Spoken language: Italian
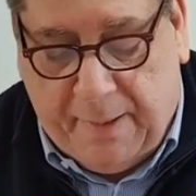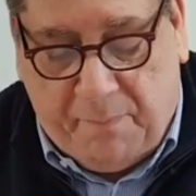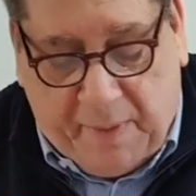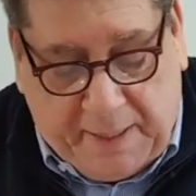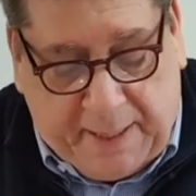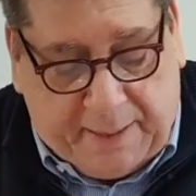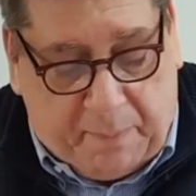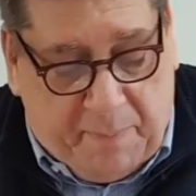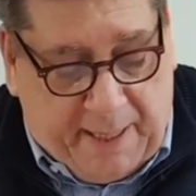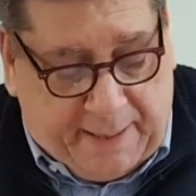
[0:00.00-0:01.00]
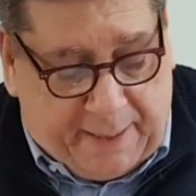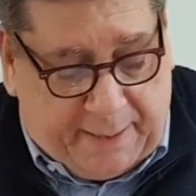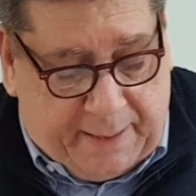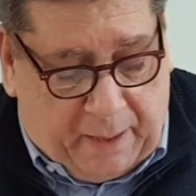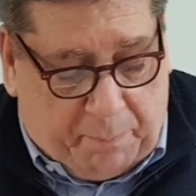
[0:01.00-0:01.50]
venite
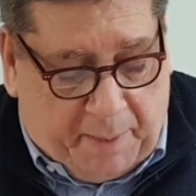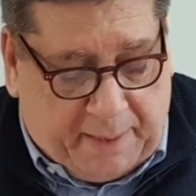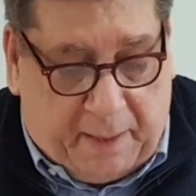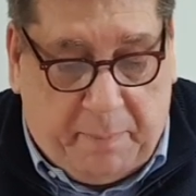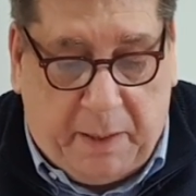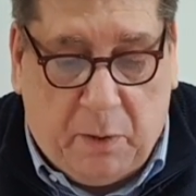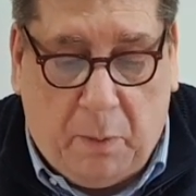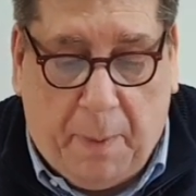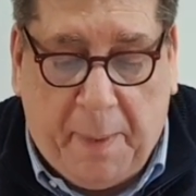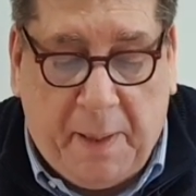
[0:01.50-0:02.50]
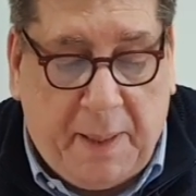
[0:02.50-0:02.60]
benedetti dal Padre mio,